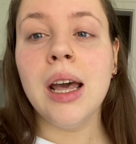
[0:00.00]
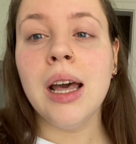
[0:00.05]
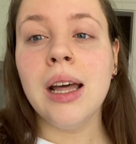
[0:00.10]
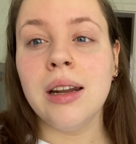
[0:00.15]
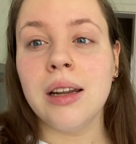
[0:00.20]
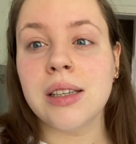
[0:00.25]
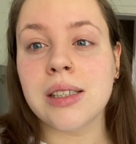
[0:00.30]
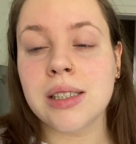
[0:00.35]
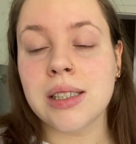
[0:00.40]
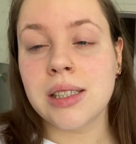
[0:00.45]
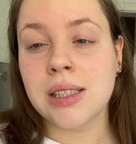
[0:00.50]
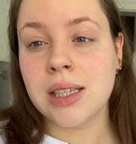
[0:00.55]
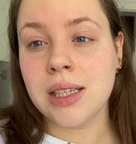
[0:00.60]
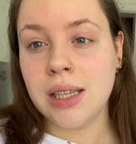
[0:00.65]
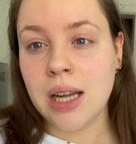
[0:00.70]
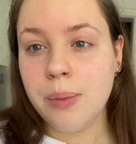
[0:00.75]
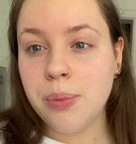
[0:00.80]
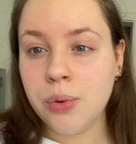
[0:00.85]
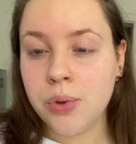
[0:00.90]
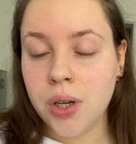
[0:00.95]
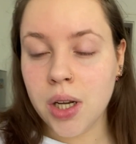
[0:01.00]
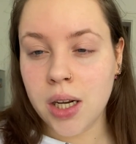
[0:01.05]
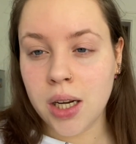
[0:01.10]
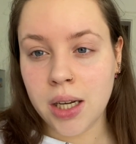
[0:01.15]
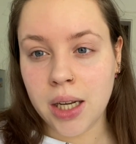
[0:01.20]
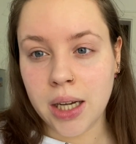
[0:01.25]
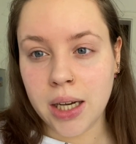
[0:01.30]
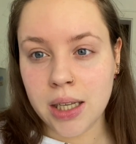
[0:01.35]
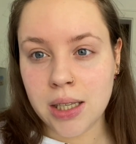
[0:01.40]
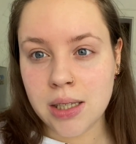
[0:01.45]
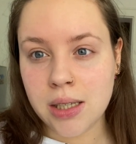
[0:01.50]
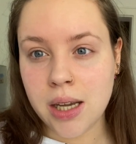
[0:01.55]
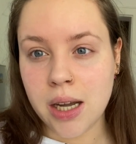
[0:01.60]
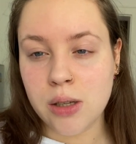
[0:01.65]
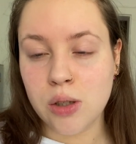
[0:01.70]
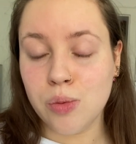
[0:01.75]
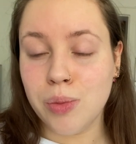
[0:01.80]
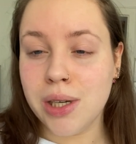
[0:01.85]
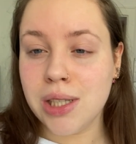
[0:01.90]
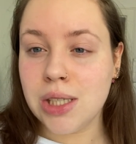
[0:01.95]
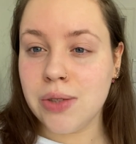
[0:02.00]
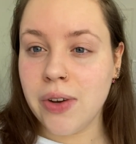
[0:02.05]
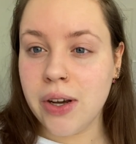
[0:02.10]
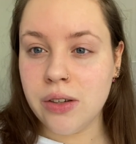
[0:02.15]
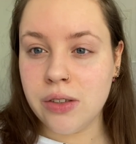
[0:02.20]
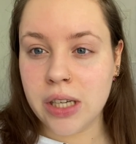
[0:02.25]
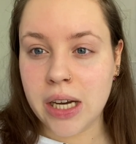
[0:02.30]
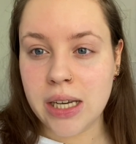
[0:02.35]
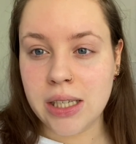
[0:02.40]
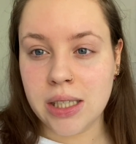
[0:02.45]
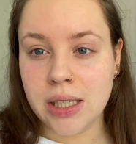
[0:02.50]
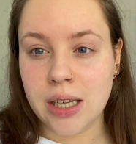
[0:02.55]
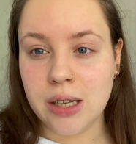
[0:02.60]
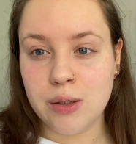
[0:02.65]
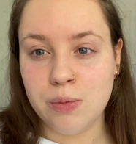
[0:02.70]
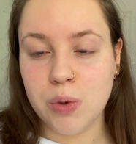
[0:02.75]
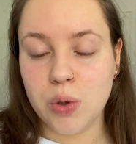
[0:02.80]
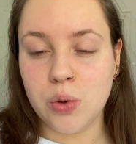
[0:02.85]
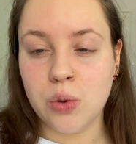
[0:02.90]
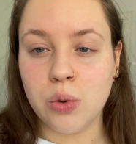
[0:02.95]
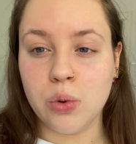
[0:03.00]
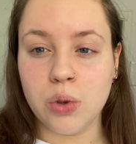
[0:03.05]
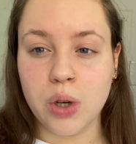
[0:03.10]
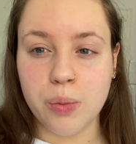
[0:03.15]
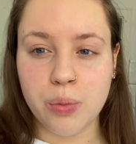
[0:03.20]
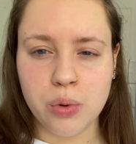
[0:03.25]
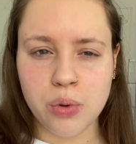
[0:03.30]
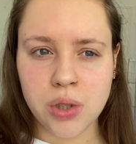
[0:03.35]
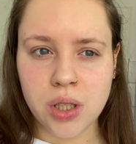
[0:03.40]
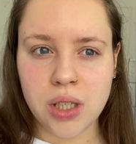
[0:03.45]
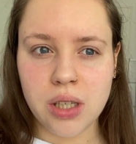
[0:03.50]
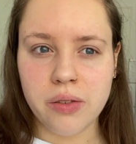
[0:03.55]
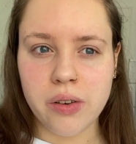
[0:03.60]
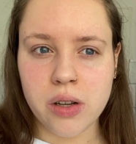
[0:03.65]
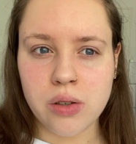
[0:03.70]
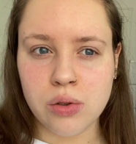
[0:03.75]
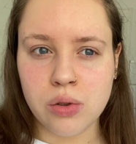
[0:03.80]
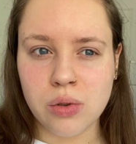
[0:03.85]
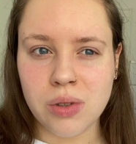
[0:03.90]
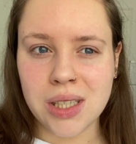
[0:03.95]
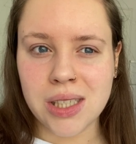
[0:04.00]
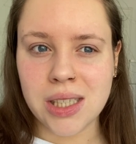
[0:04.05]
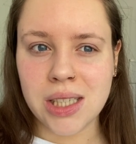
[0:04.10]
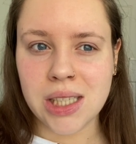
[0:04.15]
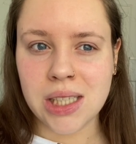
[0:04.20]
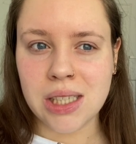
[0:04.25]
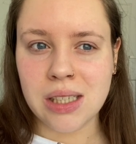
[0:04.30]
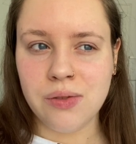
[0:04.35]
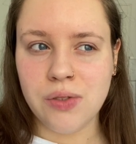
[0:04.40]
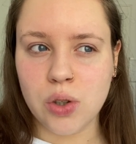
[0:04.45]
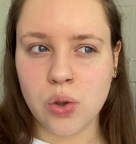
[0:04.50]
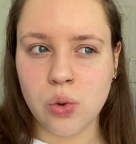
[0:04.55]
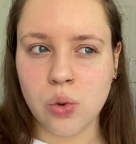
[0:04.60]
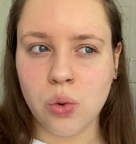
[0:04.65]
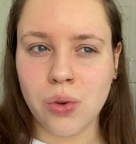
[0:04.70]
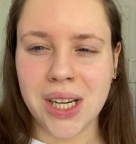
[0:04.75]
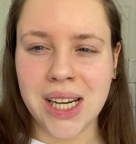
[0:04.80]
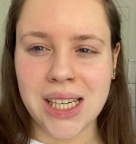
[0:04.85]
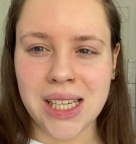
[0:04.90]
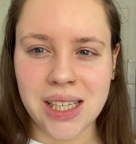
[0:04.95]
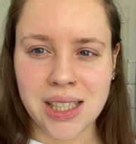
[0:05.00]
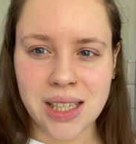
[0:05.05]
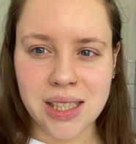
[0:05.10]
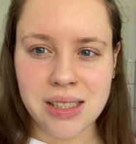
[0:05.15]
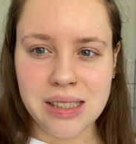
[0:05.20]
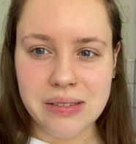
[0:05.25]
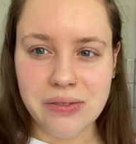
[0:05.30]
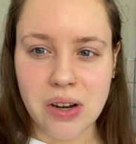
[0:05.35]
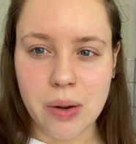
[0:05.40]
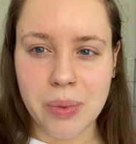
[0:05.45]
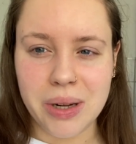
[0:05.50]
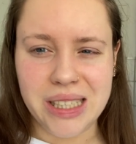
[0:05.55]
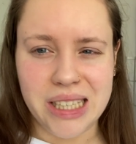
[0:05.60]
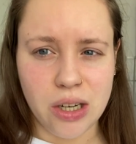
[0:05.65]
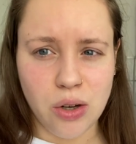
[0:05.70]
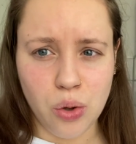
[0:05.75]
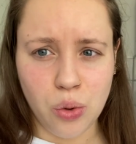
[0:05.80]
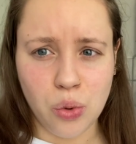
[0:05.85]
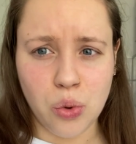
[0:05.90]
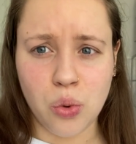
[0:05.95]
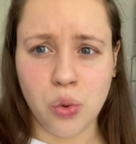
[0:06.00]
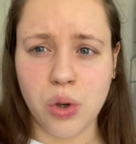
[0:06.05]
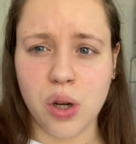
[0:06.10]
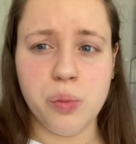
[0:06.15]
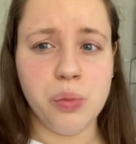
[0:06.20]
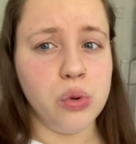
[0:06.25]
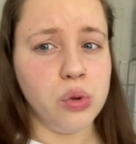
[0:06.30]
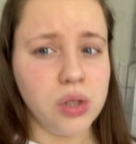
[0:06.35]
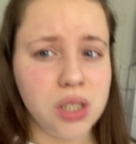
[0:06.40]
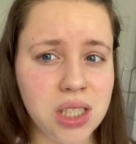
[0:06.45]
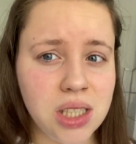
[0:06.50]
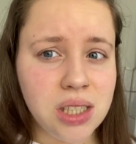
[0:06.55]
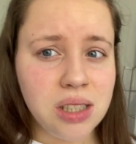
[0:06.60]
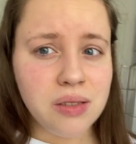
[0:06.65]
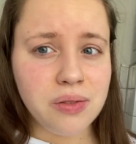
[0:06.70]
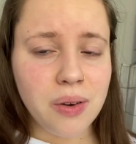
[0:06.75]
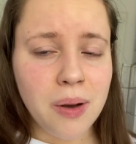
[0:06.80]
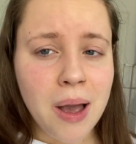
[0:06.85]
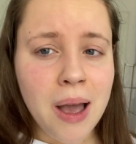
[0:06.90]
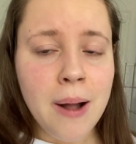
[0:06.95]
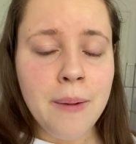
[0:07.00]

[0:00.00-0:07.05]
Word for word: Das ist knapp unter der Grenze. Also bei 32 ist man Corona-positiv. Also so gesehen sind wir Corona-negativ, aber dennoch Corona-positiv.